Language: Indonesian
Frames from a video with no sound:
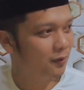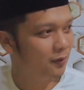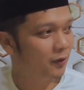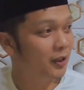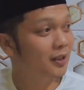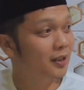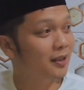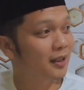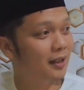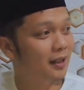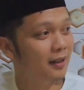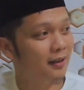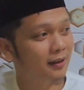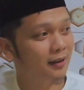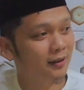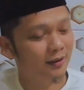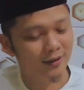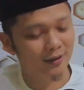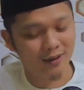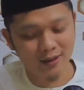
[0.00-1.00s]
fitnah
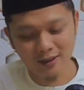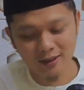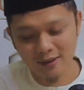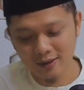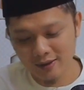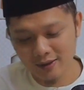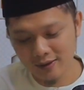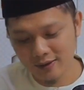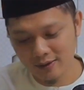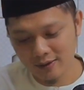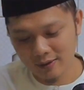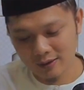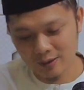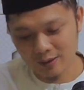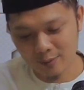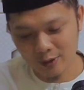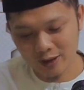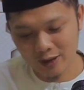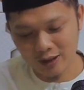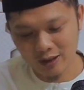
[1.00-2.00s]

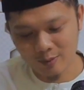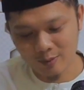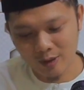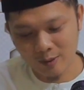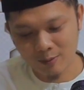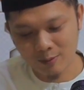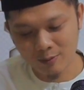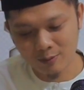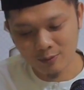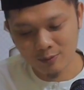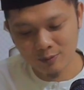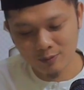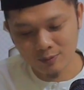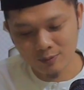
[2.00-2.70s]
seperti nam,